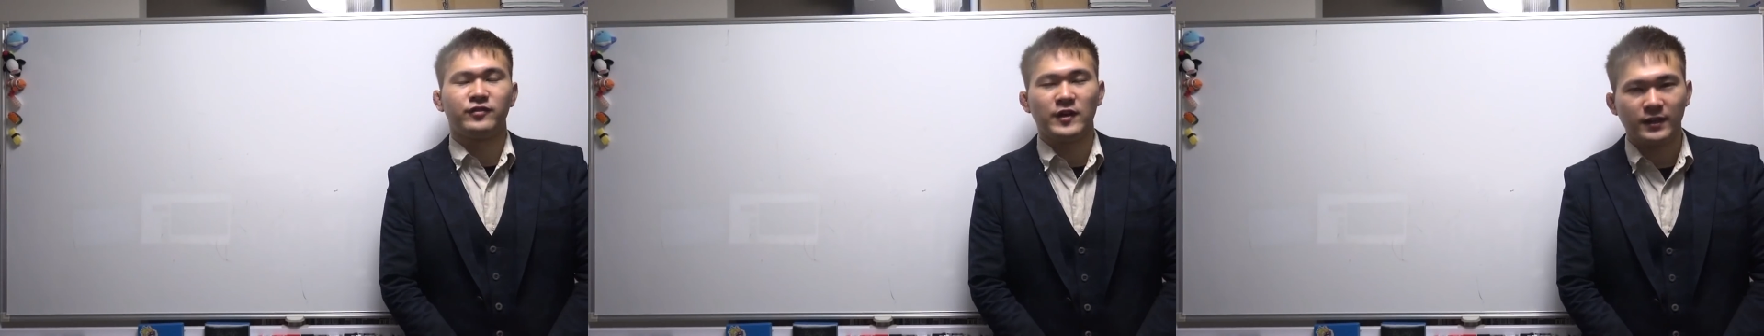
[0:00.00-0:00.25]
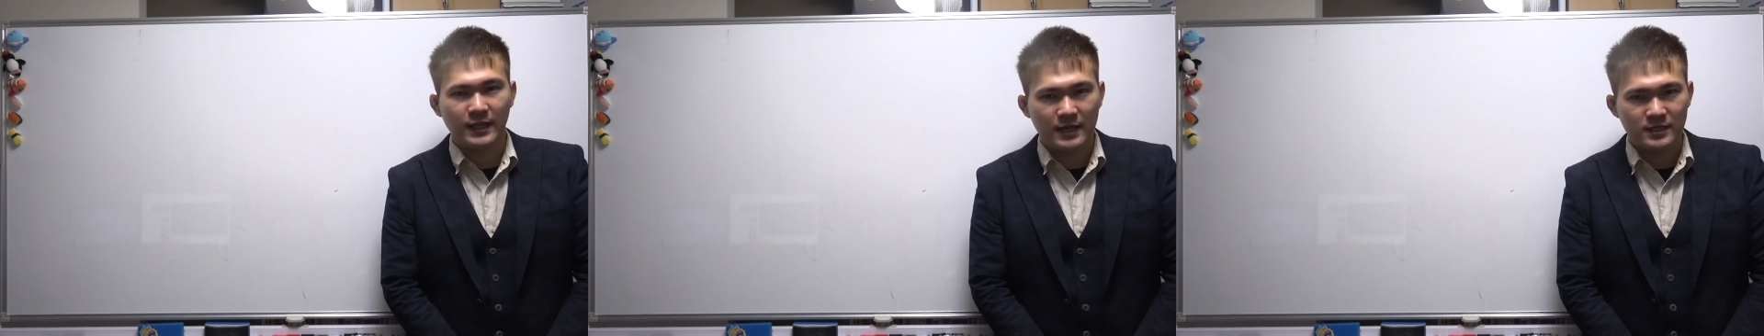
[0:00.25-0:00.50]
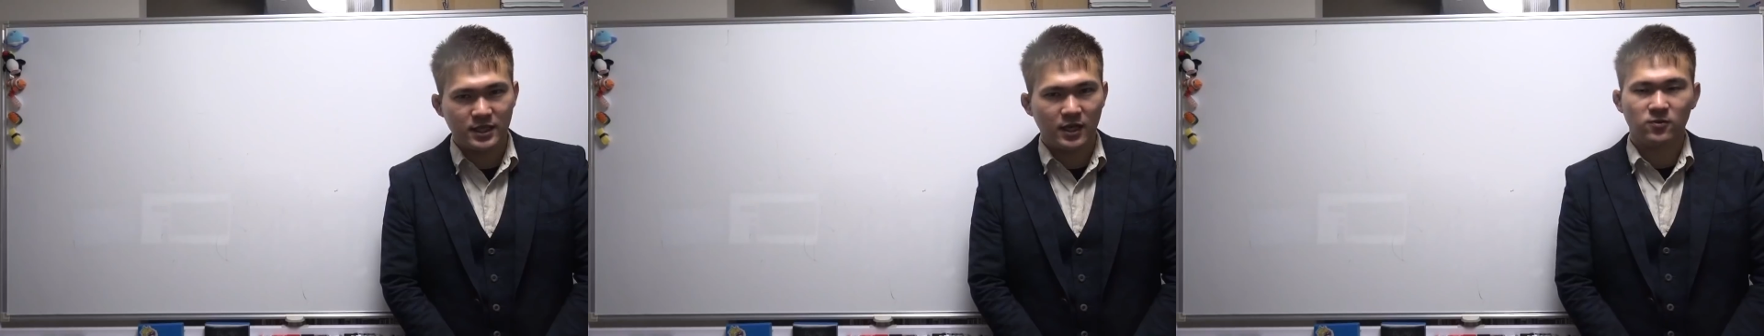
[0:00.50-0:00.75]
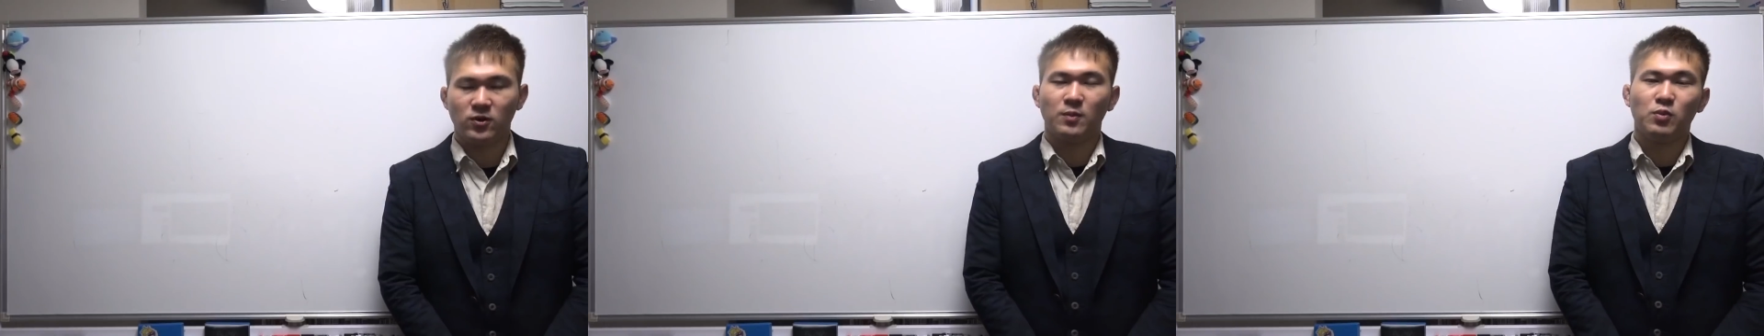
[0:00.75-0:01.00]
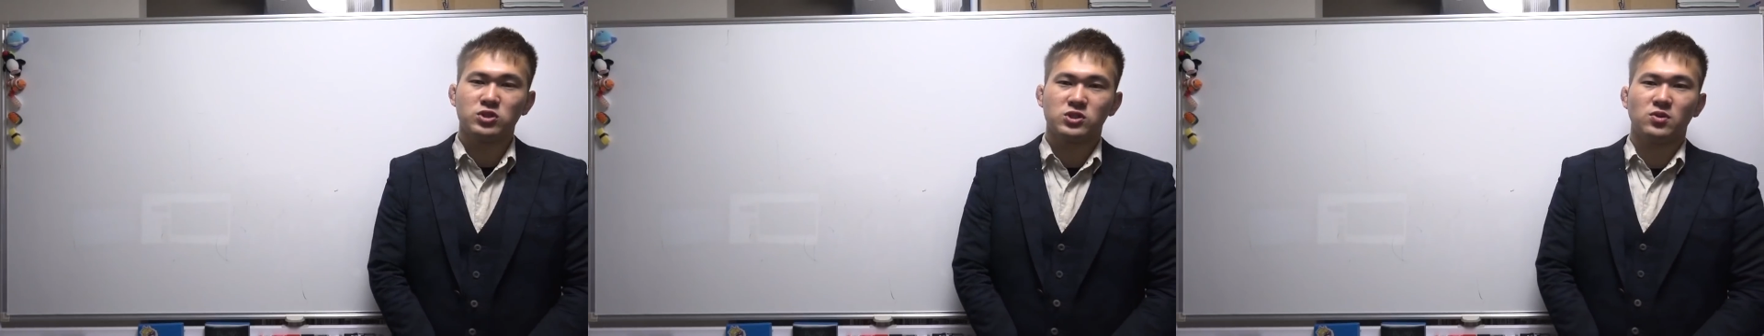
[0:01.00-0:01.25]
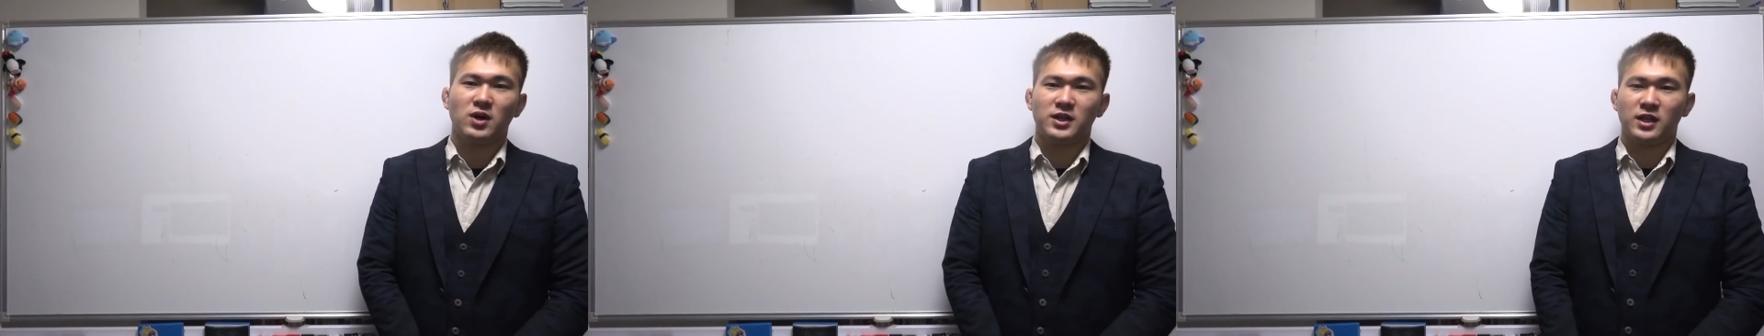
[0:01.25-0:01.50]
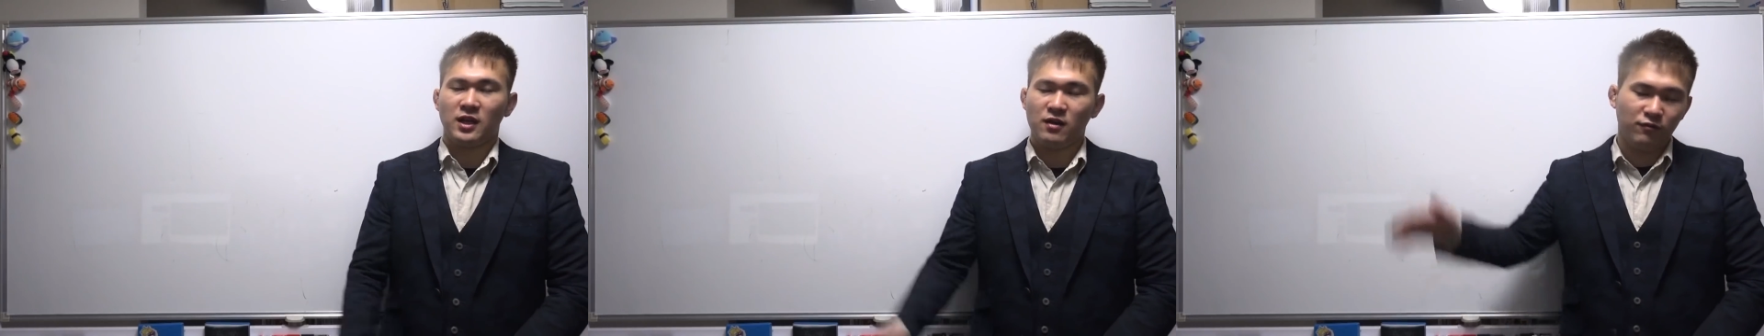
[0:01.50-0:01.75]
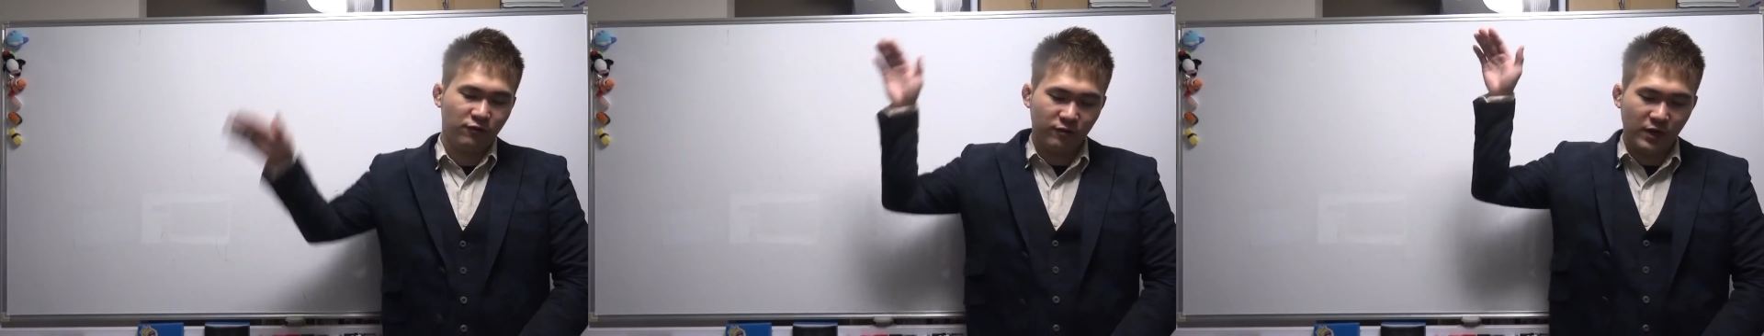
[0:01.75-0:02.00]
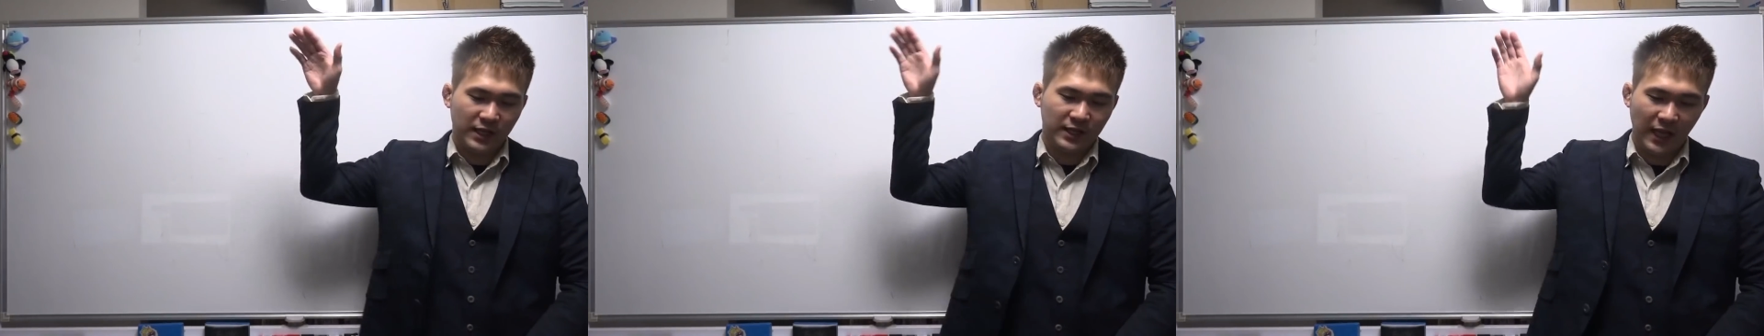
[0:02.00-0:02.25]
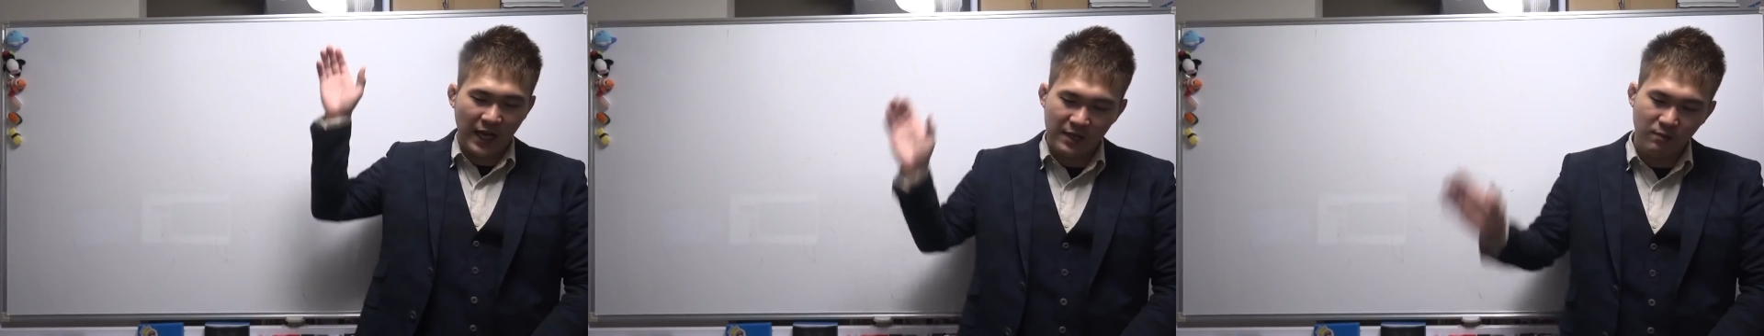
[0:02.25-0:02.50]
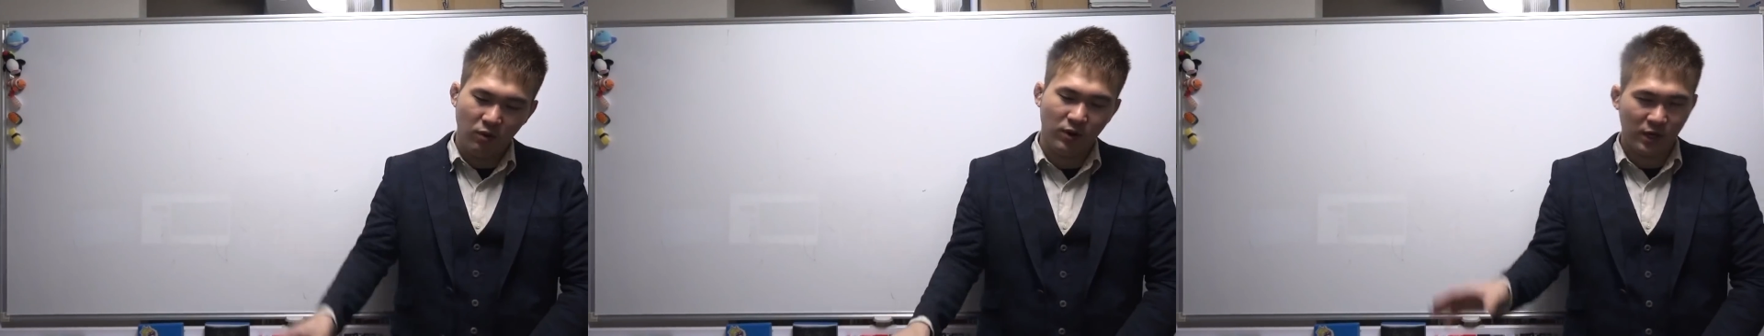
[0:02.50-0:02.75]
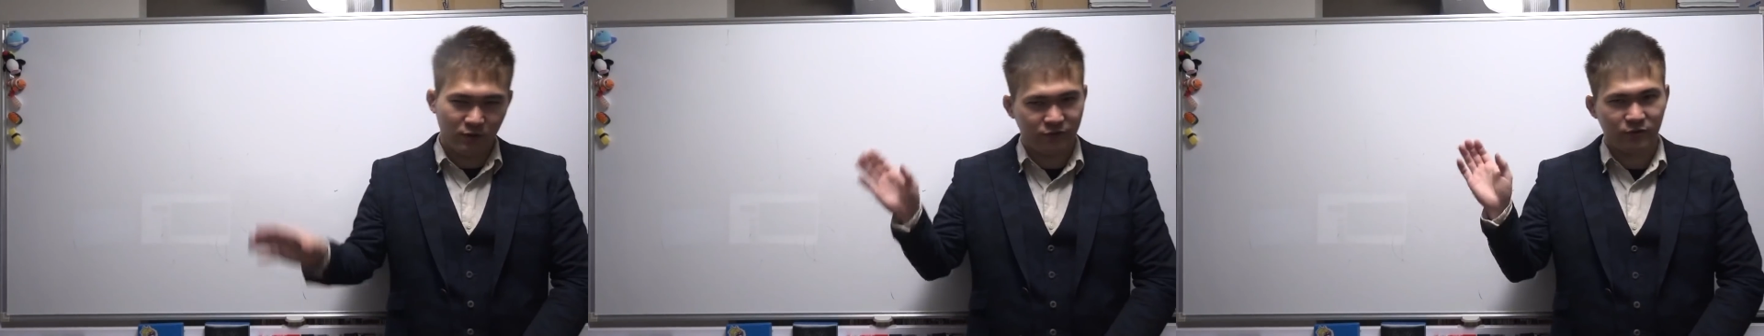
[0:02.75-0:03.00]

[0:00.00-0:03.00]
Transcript: センター試験とか模試とかで点数が大暴落